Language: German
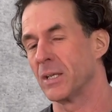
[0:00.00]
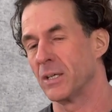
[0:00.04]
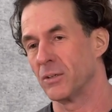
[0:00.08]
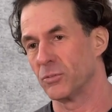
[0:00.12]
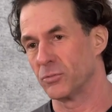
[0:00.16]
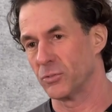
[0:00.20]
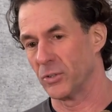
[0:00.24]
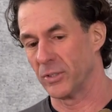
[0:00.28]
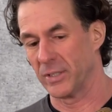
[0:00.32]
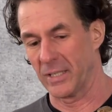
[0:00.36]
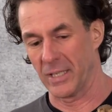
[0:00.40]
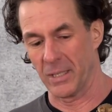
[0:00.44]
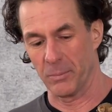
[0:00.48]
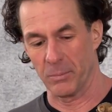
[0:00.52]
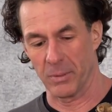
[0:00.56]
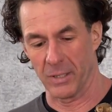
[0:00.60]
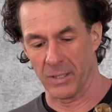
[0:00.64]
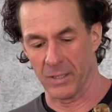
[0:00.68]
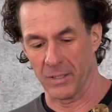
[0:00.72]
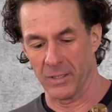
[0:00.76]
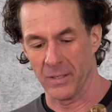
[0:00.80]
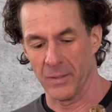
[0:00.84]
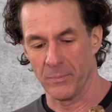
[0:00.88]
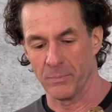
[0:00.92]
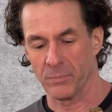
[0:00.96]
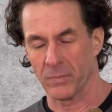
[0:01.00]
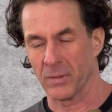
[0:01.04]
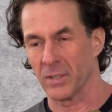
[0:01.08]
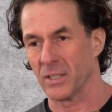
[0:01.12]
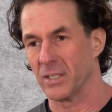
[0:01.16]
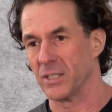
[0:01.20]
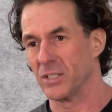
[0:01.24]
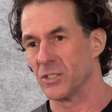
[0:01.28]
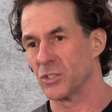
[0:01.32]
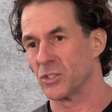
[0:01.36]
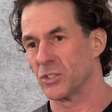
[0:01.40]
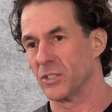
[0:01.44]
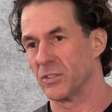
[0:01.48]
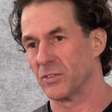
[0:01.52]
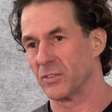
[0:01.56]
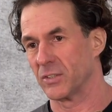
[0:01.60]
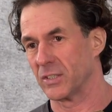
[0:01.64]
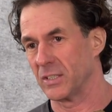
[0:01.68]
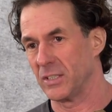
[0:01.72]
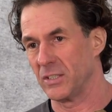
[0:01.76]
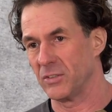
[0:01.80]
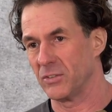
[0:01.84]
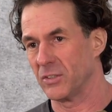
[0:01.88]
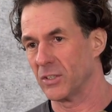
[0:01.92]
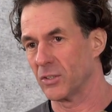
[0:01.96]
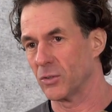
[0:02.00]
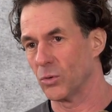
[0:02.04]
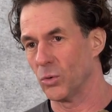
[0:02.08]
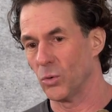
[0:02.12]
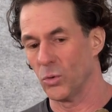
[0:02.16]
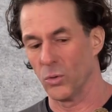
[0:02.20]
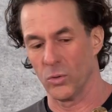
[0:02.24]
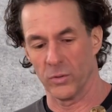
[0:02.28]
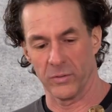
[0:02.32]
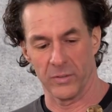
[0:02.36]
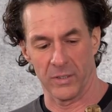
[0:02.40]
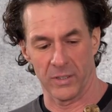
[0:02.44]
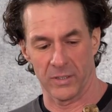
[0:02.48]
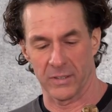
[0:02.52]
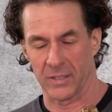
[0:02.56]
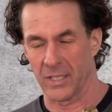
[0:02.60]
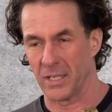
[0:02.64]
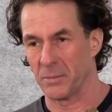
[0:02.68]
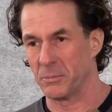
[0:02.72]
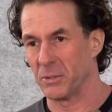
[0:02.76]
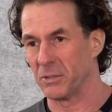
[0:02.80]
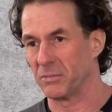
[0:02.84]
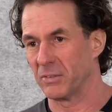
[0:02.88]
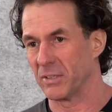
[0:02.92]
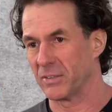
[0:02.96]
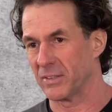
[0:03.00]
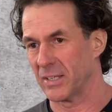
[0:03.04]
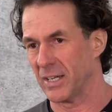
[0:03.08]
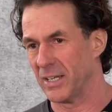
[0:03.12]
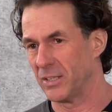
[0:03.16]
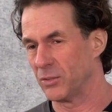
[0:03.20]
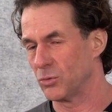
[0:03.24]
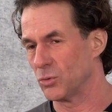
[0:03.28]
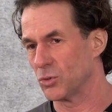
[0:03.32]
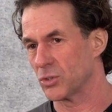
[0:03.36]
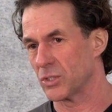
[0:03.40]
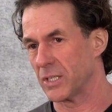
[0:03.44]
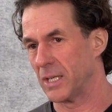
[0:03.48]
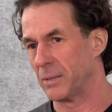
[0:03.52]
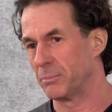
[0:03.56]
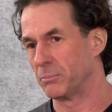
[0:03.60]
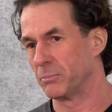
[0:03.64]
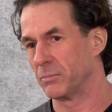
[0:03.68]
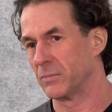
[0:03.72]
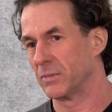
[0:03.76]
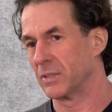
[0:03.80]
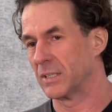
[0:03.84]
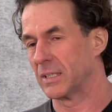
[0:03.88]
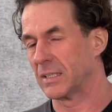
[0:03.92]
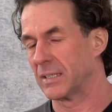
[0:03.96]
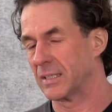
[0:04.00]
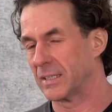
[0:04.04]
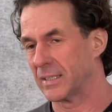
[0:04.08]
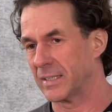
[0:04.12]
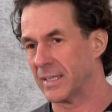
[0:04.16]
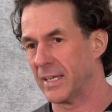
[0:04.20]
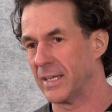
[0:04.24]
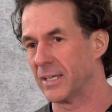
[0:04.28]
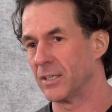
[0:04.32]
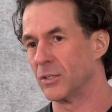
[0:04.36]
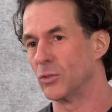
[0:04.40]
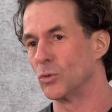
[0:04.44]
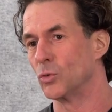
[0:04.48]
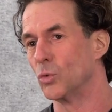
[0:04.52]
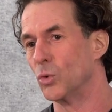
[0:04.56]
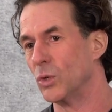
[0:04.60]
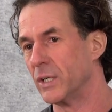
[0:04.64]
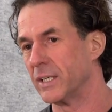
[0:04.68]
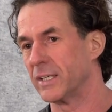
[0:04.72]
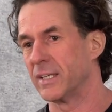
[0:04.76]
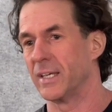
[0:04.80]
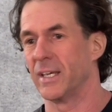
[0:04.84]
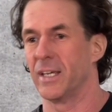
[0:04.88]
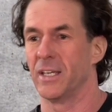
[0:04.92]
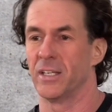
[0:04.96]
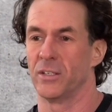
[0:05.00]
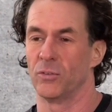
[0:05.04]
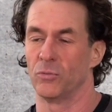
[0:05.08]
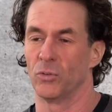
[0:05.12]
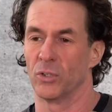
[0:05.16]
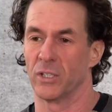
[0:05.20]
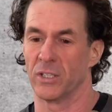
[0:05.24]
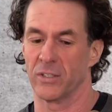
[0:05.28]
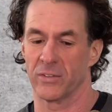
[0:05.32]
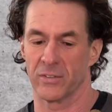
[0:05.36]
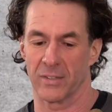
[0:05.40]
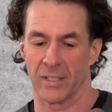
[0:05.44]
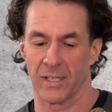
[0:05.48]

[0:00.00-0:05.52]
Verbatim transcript: Von dem her ist das Risiko, sich damit was einzuschleppen, gegen Null gehen, würde ich